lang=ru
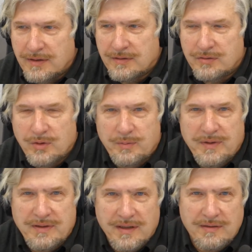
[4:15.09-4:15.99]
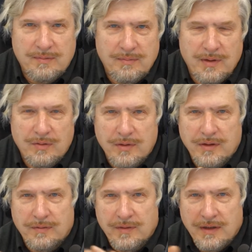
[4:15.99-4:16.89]
это 150
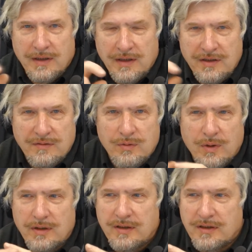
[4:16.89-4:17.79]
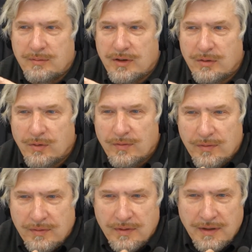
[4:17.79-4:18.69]
миллионов индивидуальных номеров.